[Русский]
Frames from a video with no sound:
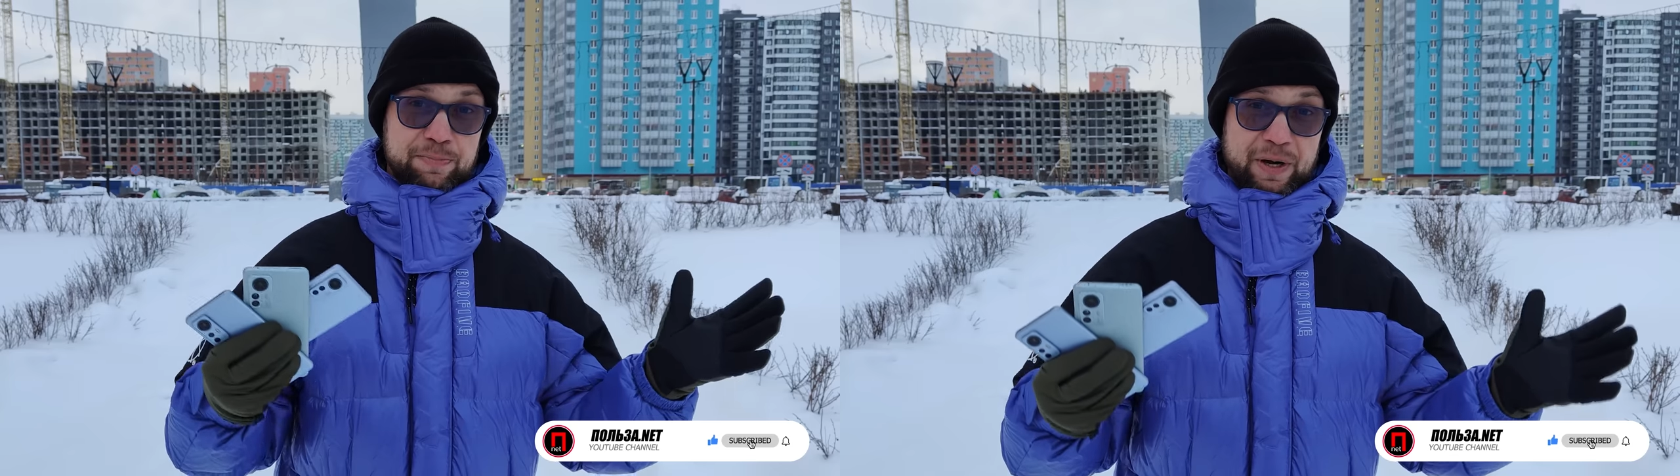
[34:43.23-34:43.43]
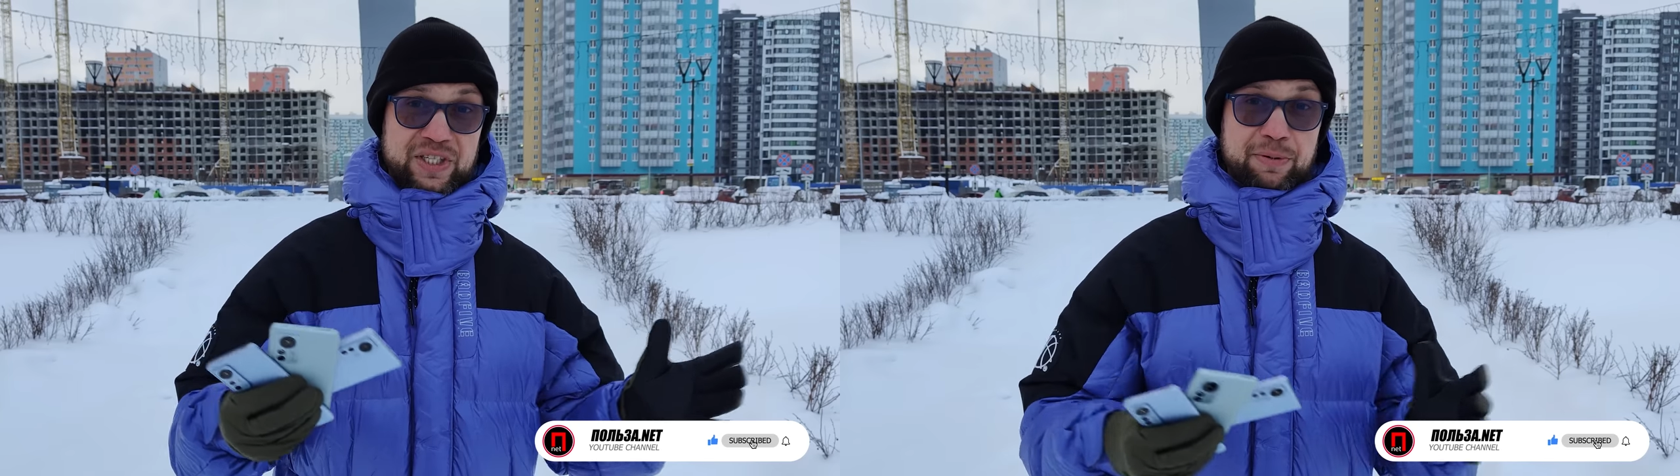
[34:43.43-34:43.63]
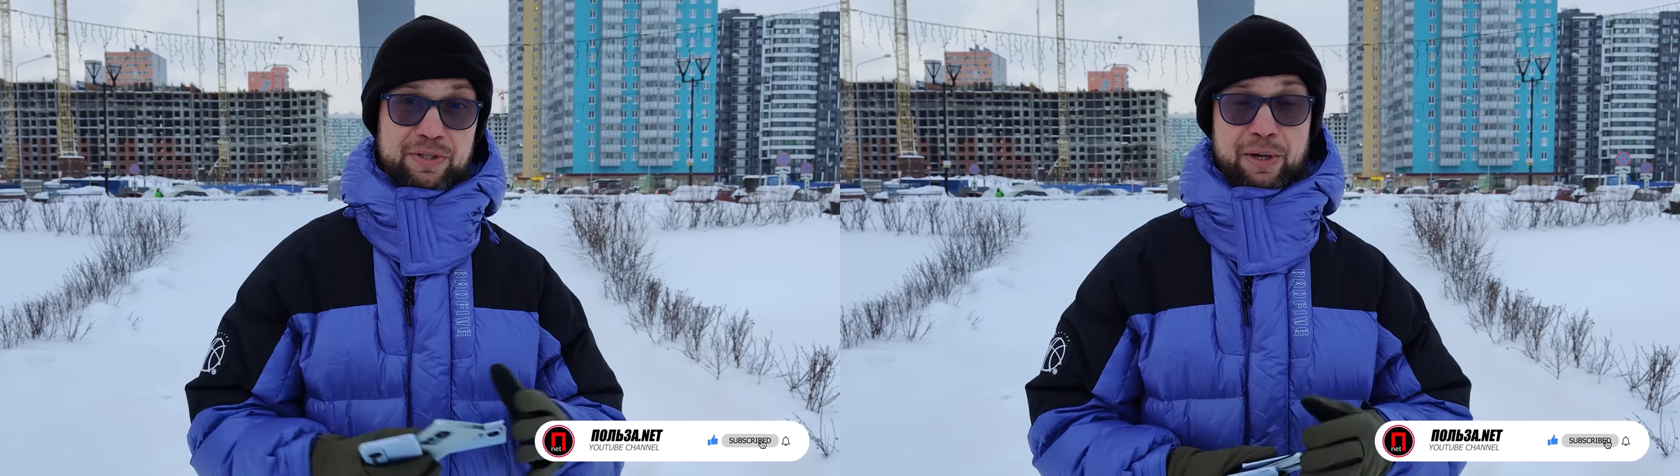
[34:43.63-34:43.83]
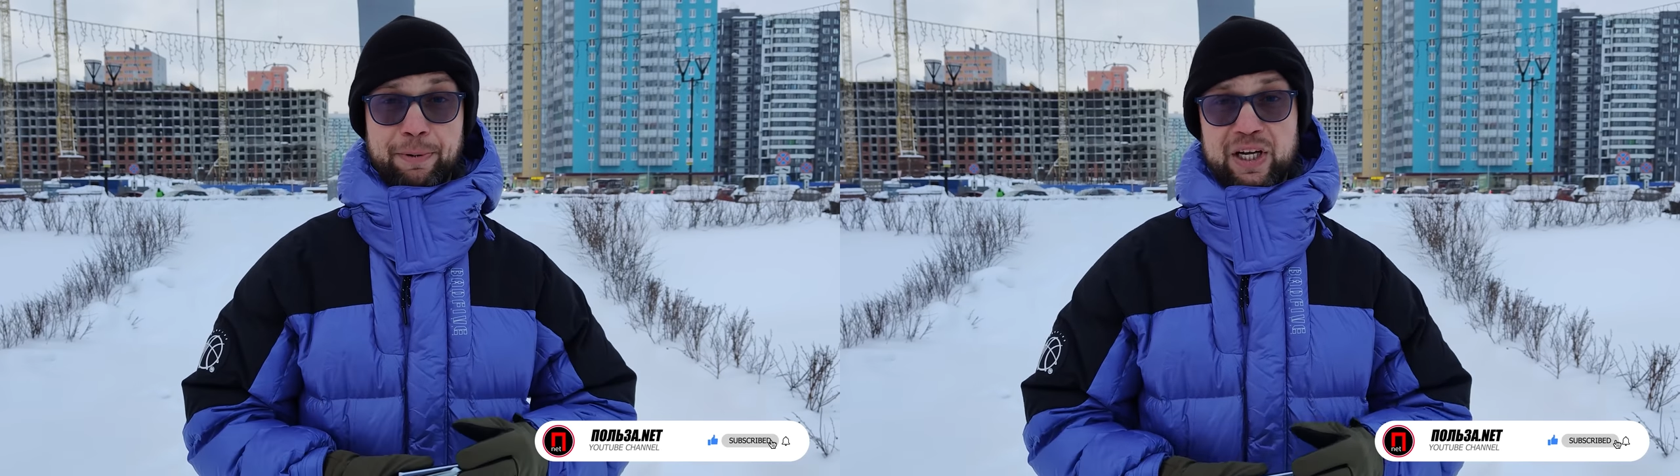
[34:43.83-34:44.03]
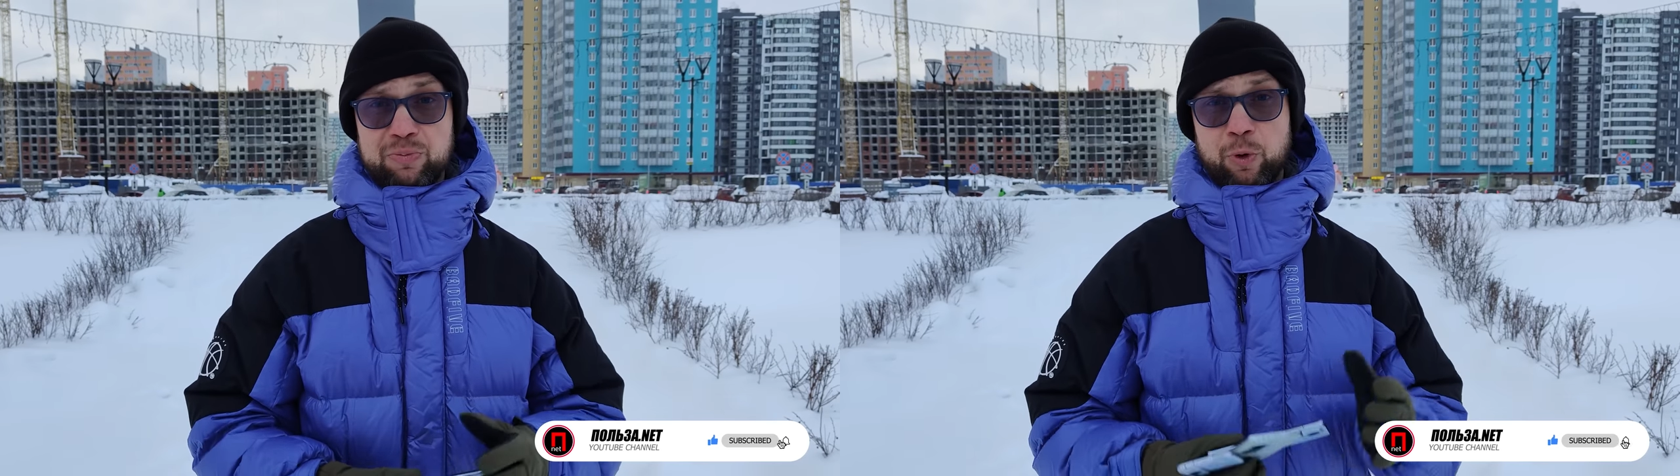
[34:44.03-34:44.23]
Спасибо за
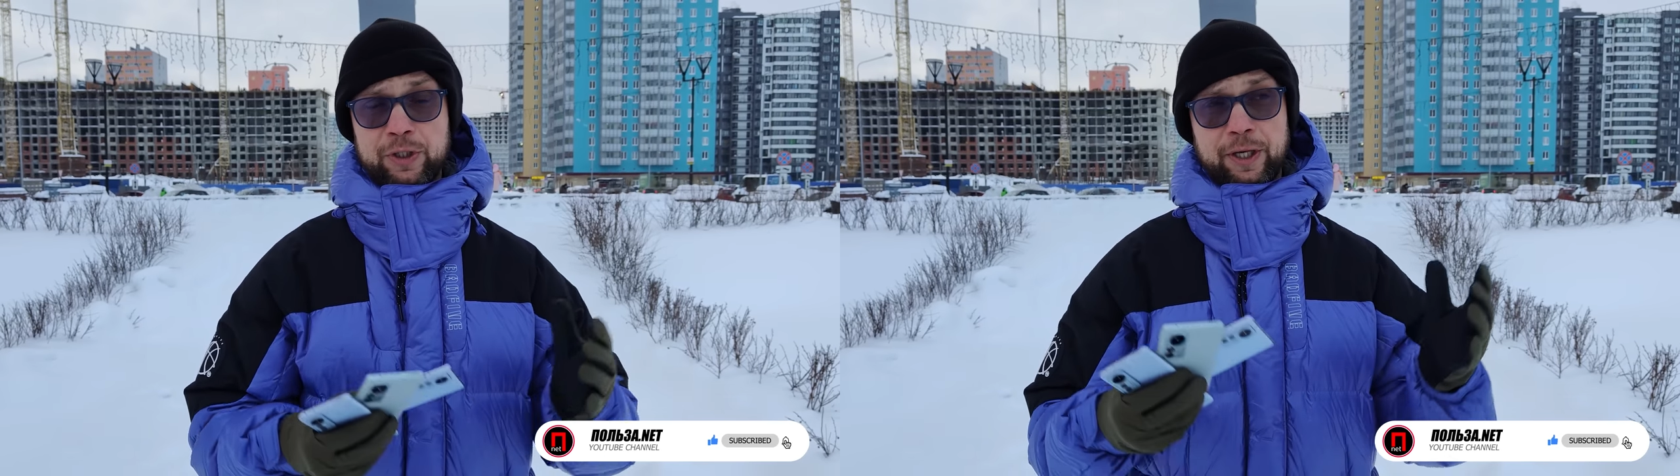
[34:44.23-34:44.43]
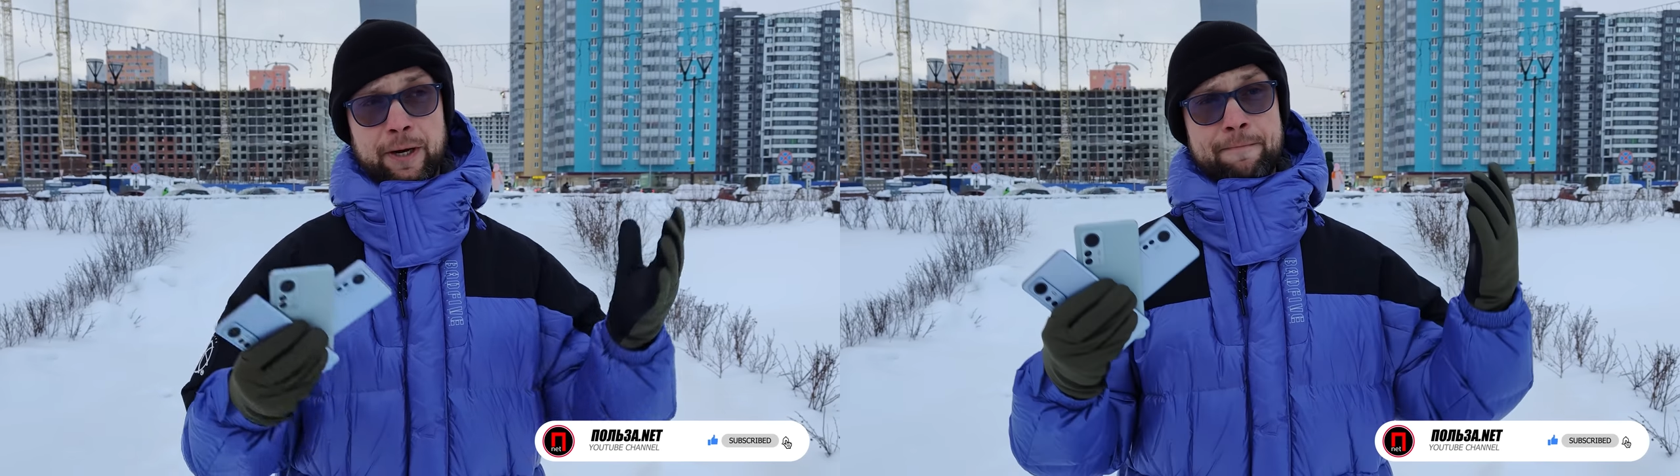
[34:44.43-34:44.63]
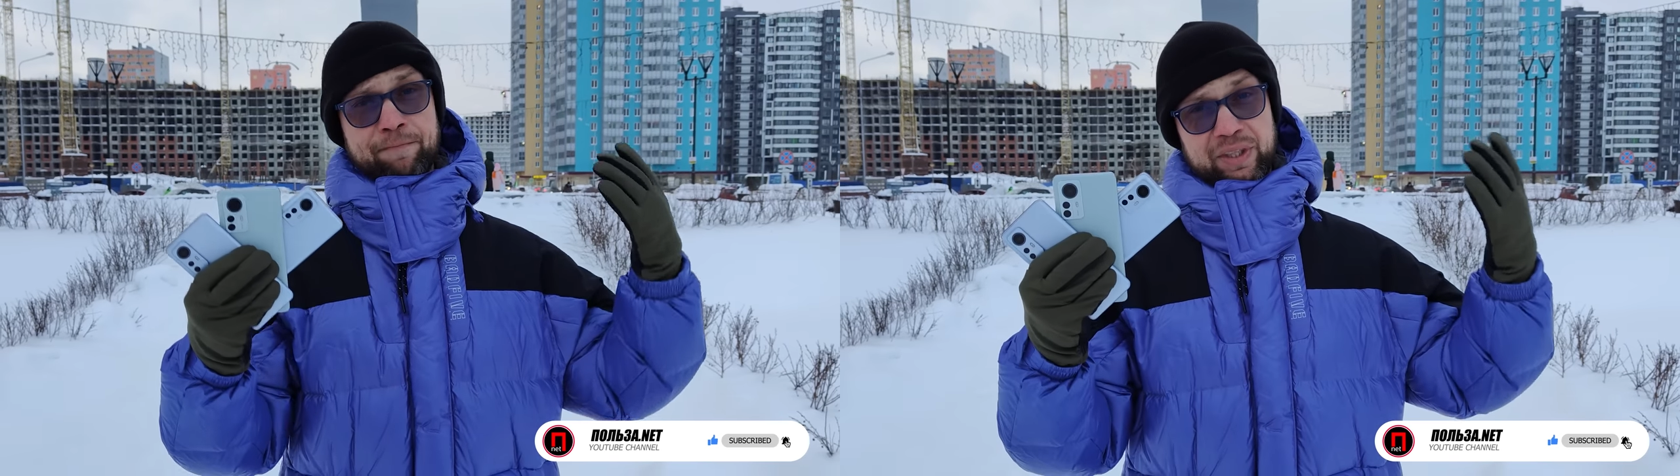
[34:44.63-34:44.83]
просмотр.